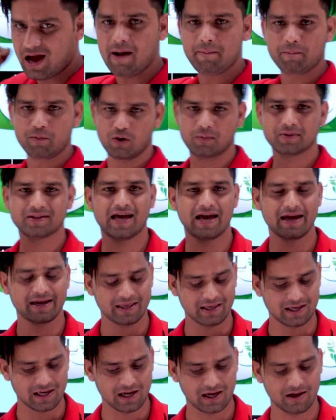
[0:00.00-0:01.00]
आपको पता है
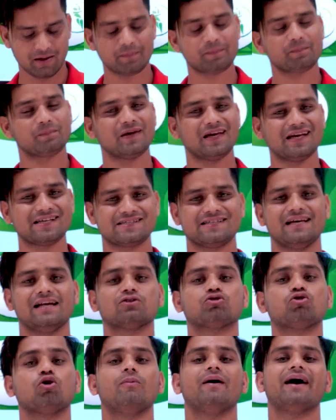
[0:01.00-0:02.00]
कि ये पीएसएल
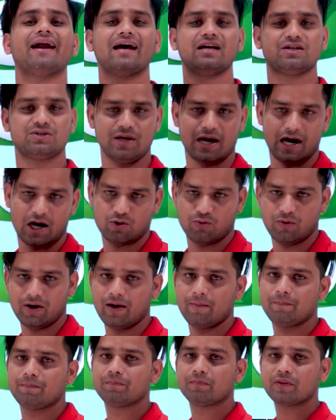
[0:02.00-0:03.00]
दोबारा स्टार्ट हुआ
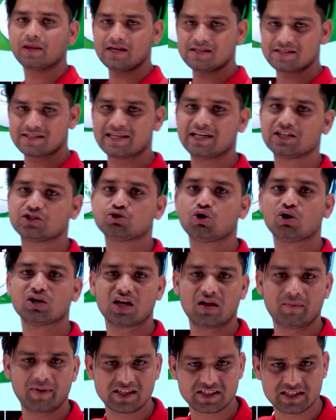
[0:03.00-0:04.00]
है इसके
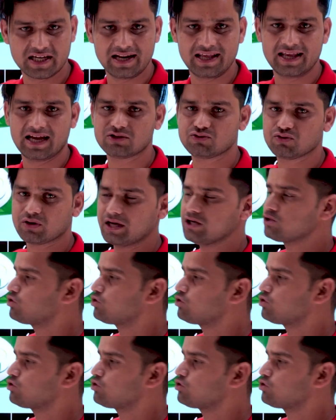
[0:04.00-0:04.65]
चौदह मैच खेले जा चुके